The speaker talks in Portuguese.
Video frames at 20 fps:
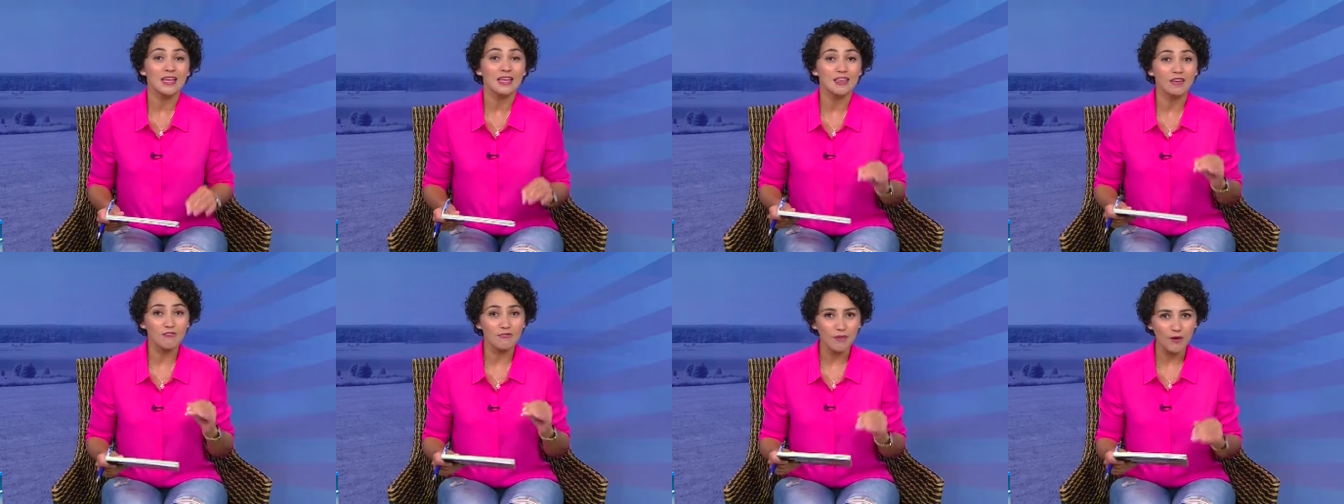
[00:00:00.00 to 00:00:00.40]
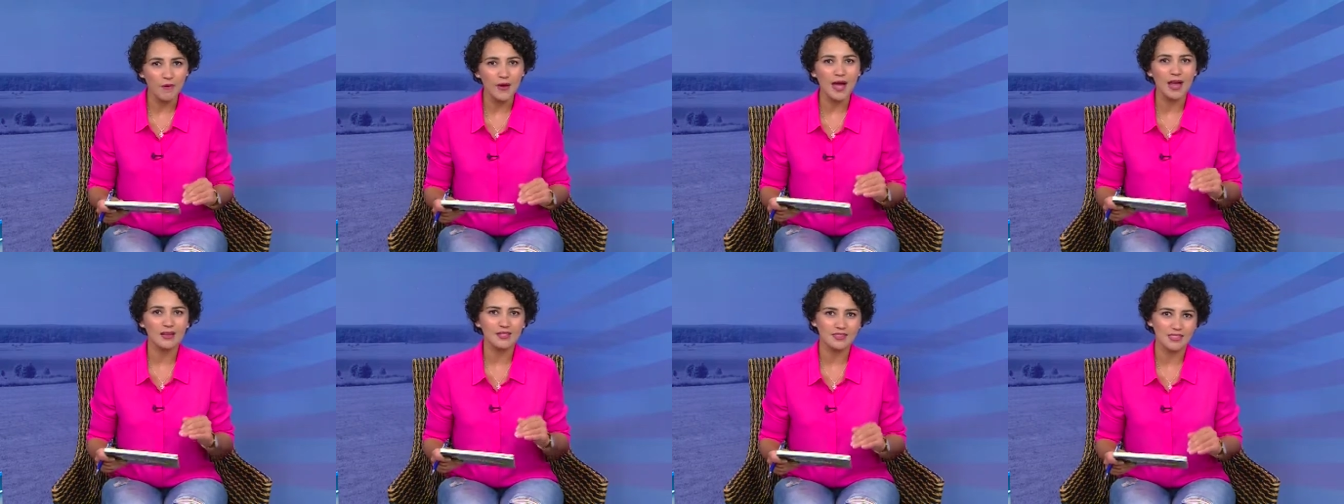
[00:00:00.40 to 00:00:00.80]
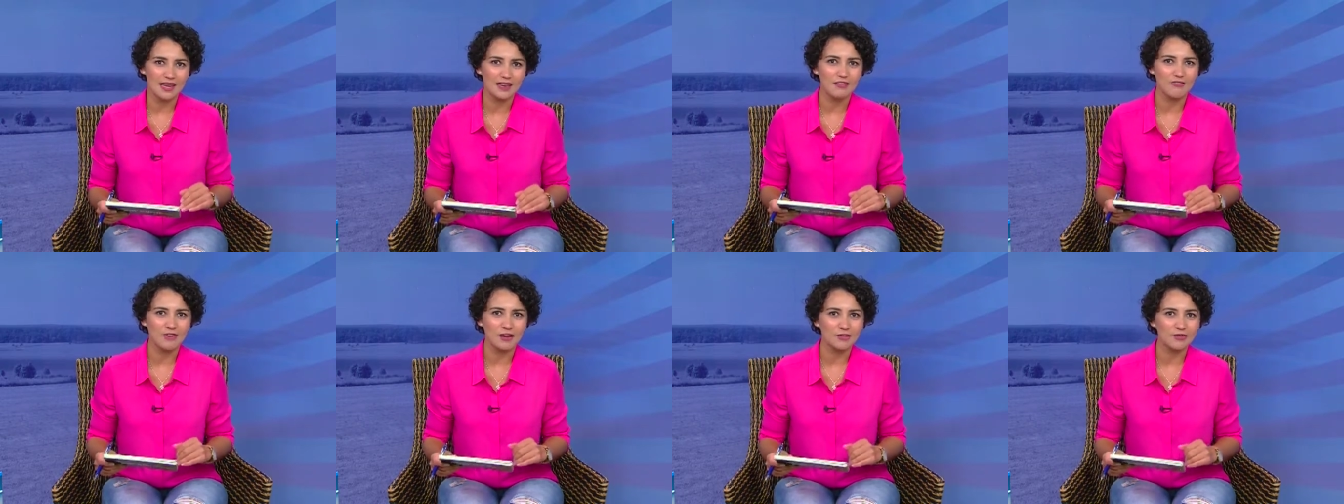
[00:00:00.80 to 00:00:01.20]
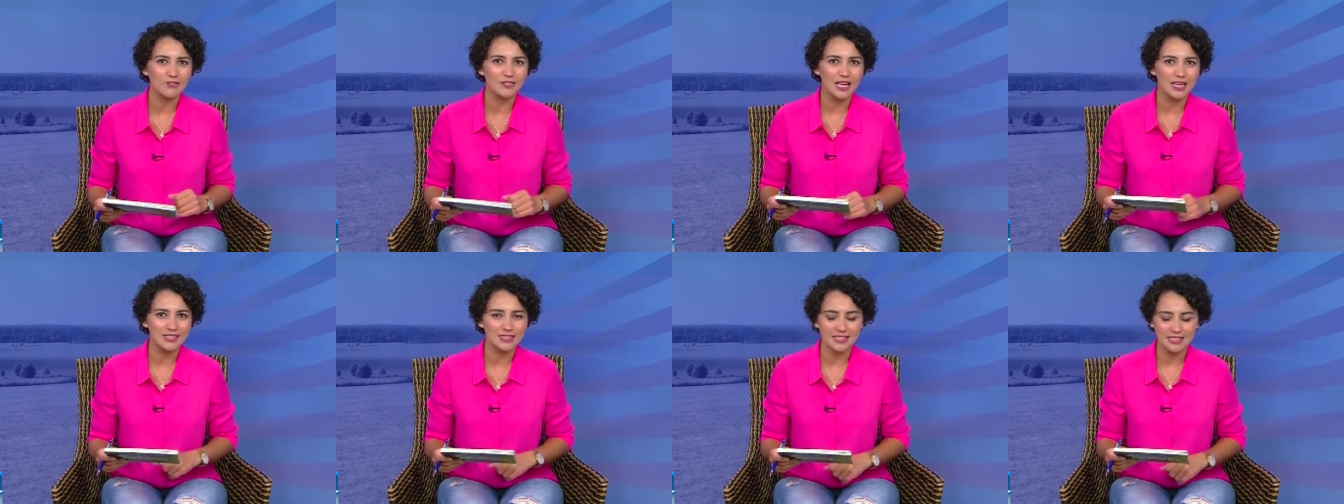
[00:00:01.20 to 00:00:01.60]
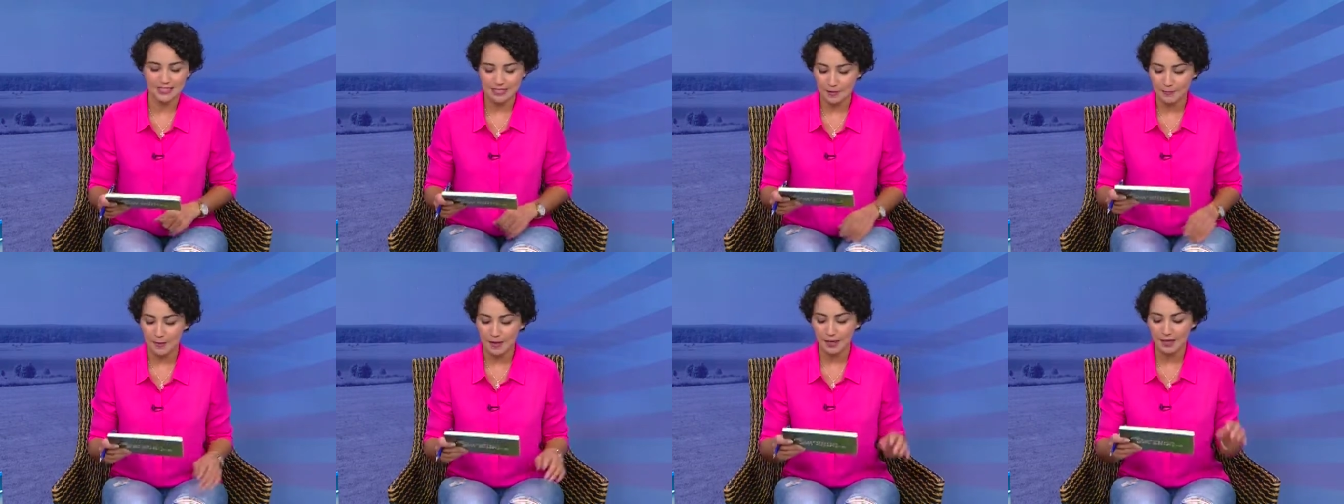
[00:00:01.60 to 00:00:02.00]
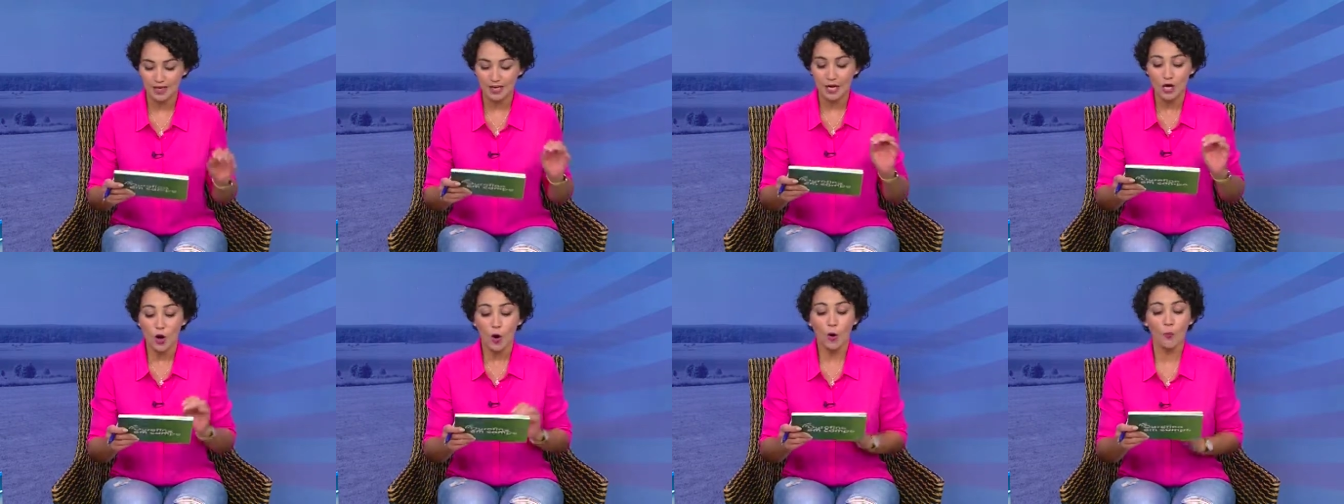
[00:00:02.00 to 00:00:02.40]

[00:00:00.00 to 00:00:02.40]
que vão realizar eventos esta semana.